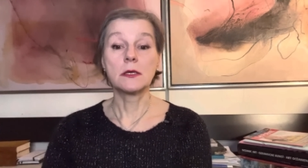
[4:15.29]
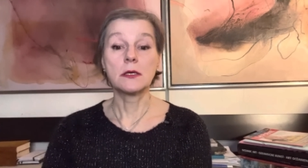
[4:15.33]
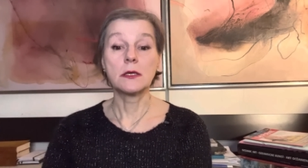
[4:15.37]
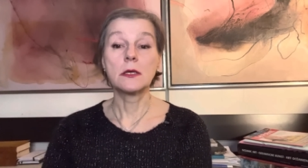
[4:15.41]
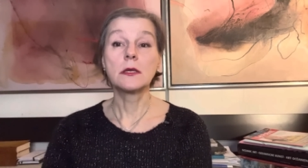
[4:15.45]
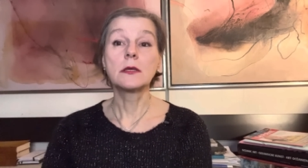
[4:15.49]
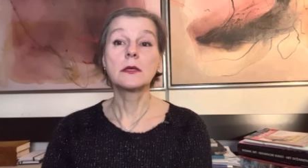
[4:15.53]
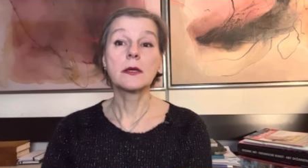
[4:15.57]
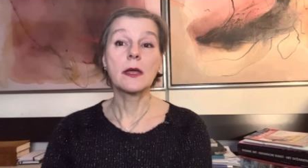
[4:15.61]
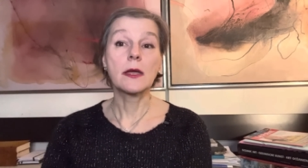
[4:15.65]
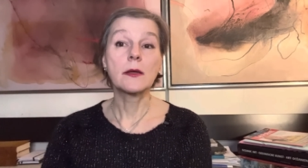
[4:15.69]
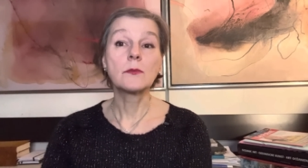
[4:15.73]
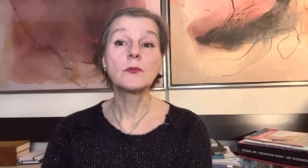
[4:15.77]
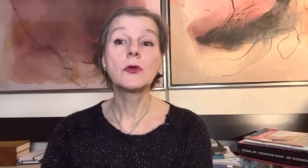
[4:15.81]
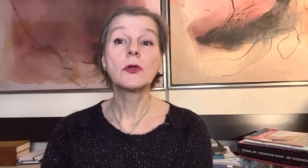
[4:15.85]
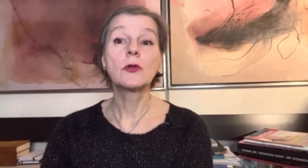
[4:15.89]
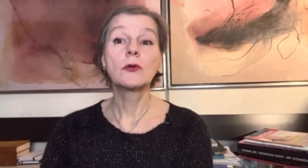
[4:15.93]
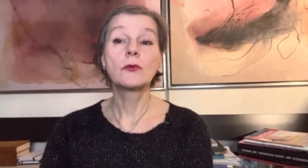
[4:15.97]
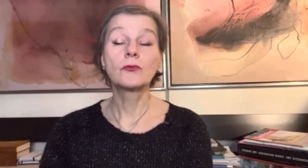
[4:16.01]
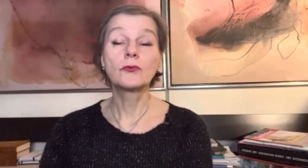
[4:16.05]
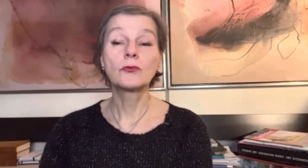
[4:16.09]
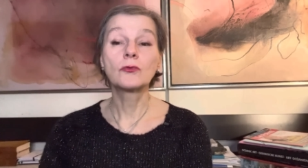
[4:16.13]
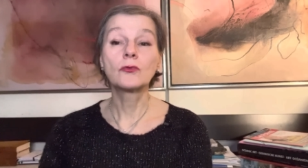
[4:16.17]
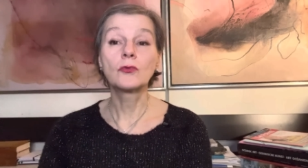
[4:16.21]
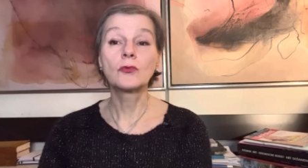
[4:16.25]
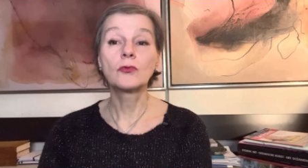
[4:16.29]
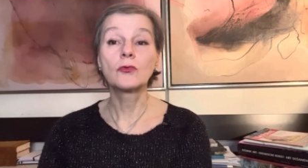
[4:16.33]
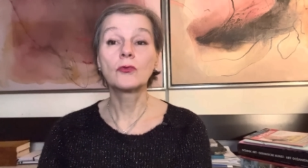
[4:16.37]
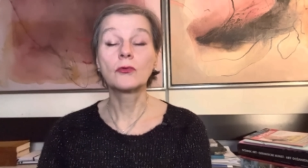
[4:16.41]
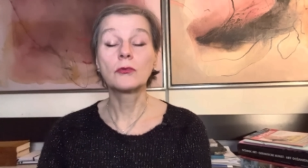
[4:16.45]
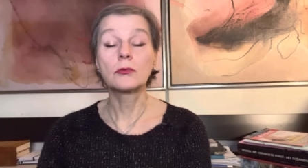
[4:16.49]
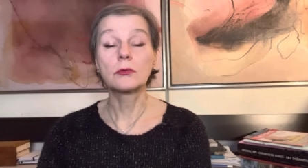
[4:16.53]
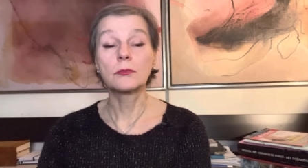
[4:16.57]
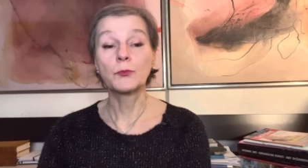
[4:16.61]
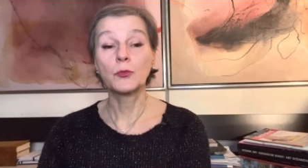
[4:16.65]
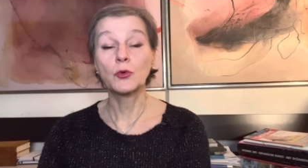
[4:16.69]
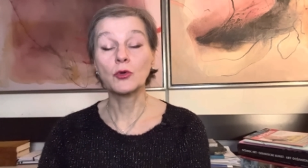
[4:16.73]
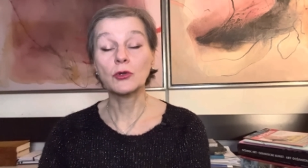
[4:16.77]
и я имею в
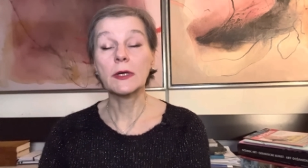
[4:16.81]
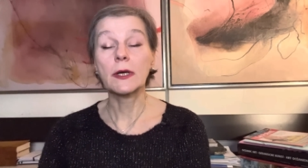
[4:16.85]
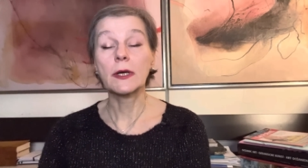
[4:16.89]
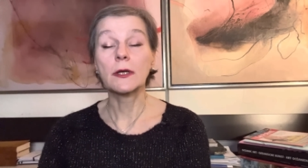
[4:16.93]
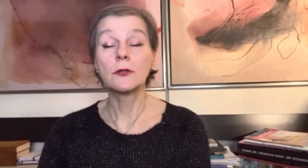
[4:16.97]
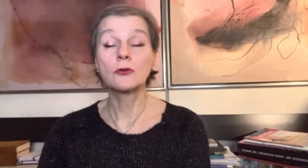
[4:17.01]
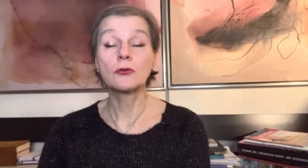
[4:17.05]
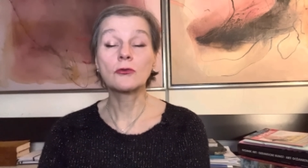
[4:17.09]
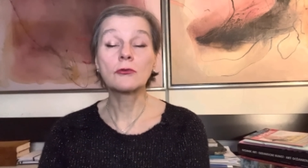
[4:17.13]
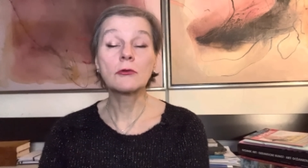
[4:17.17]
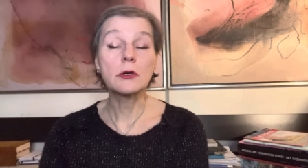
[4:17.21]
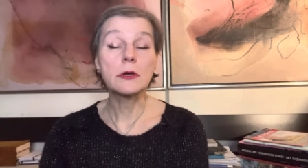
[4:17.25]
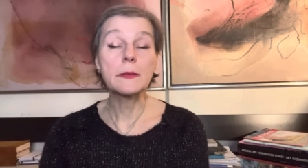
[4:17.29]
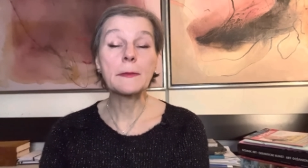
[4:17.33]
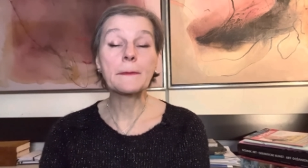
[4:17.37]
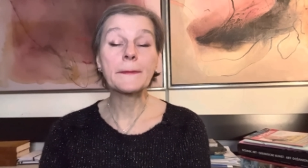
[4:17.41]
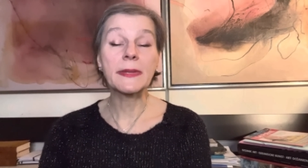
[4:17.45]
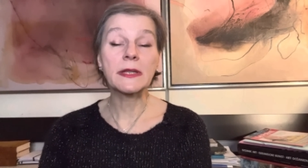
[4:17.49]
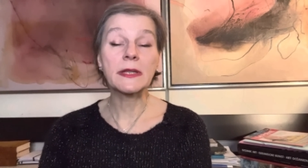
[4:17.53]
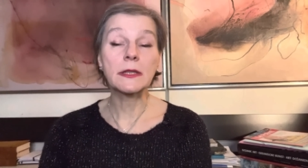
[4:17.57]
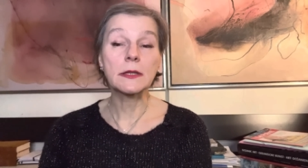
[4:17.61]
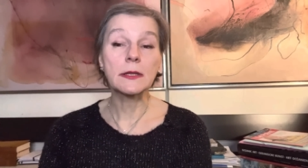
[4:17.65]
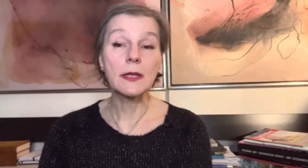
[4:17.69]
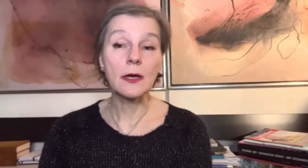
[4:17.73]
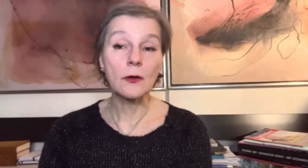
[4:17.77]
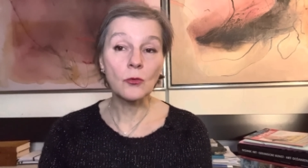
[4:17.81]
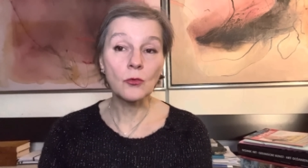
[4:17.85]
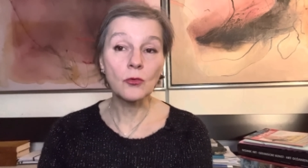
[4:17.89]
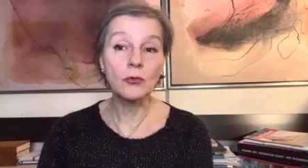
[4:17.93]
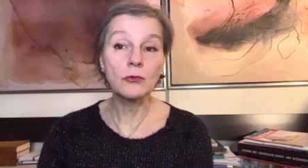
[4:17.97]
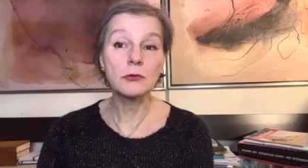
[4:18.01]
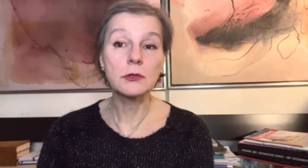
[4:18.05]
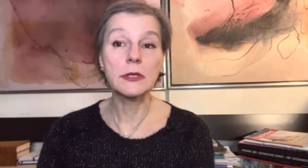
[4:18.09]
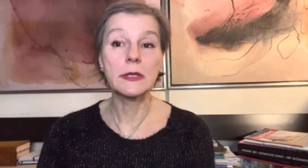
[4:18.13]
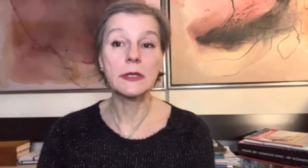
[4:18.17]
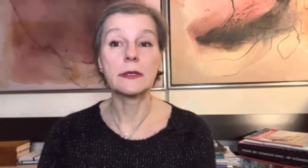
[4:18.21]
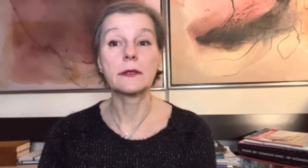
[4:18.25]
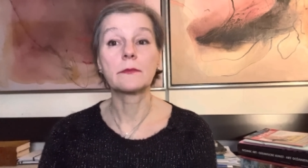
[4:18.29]
виду под контролем
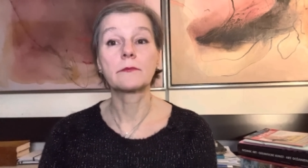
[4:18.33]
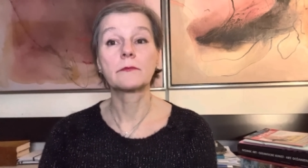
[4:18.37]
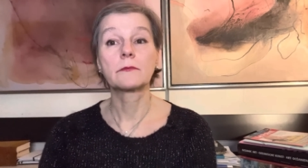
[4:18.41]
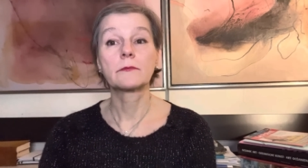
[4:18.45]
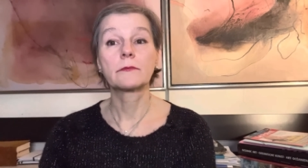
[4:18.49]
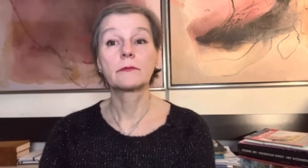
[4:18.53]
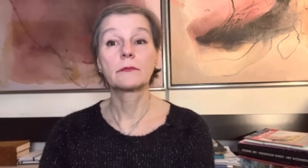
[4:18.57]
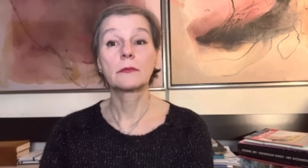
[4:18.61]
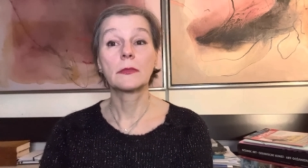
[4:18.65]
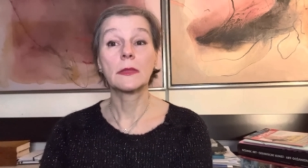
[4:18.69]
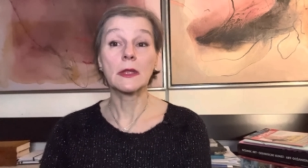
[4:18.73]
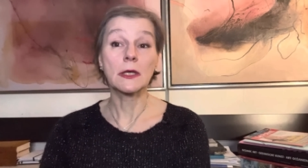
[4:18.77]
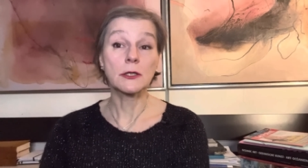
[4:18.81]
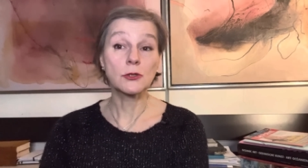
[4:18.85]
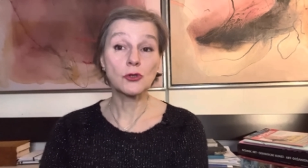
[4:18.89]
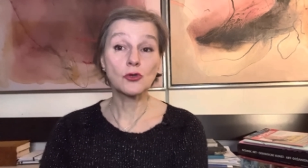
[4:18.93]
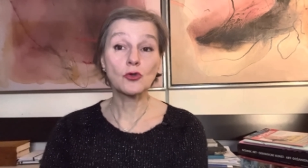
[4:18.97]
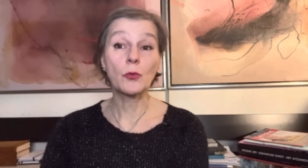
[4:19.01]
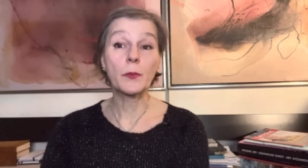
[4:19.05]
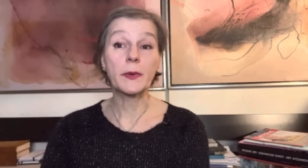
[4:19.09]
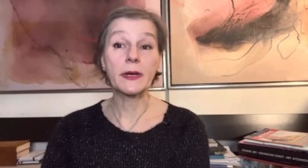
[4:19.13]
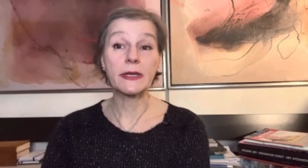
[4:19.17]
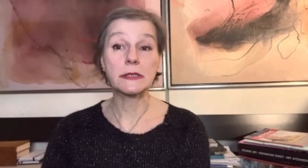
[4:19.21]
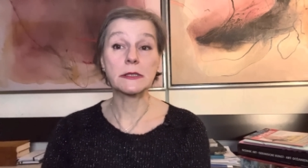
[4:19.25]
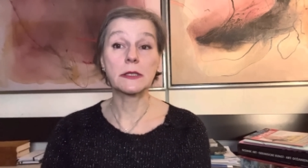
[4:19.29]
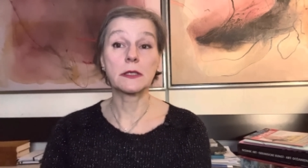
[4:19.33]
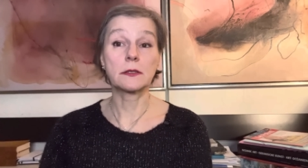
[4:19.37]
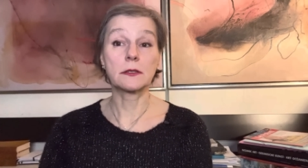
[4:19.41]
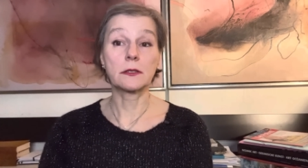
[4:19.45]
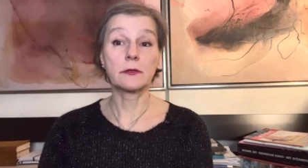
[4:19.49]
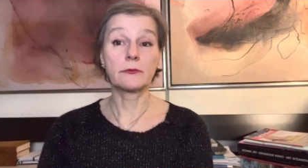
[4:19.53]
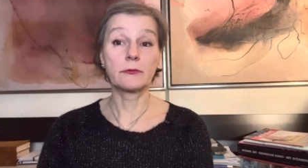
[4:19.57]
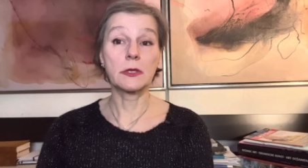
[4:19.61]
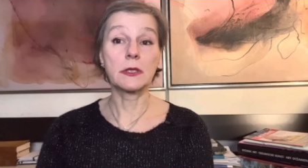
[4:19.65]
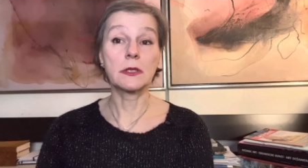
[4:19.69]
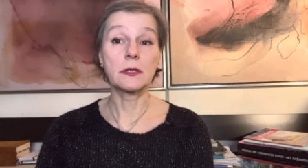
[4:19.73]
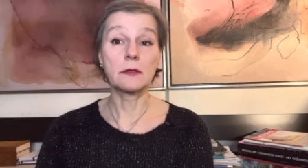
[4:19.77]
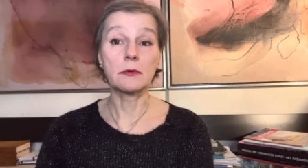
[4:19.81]
Пентагона на 100%
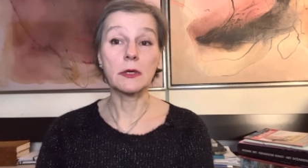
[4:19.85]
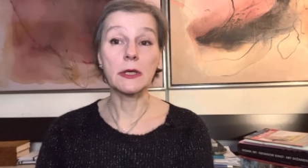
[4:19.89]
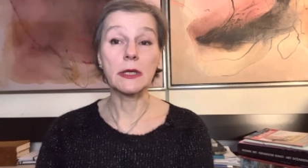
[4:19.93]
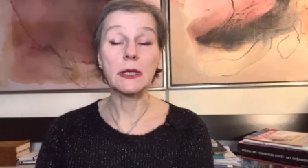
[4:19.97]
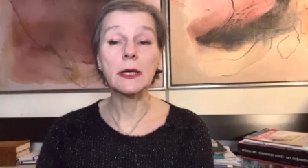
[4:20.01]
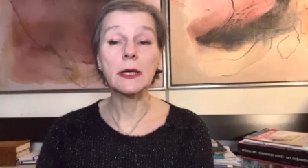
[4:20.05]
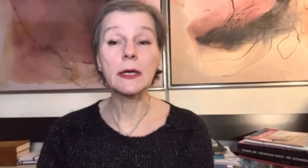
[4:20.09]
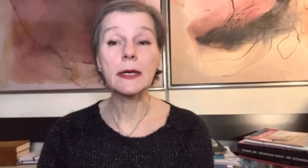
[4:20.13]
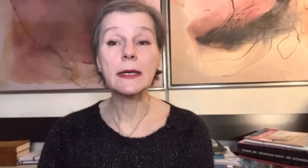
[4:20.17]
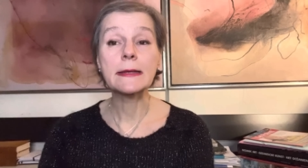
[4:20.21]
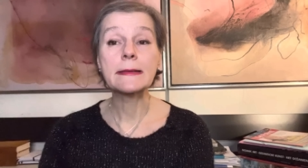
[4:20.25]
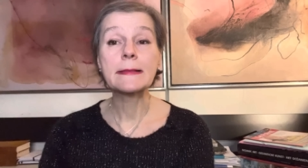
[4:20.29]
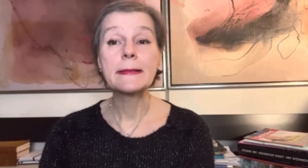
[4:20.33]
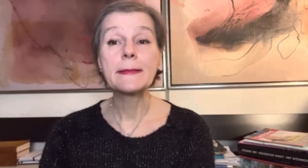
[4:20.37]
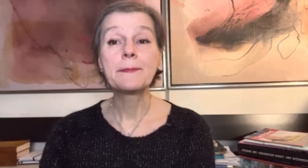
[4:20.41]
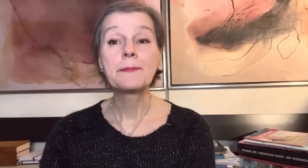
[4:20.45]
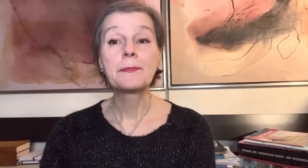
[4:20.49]
и наверняка,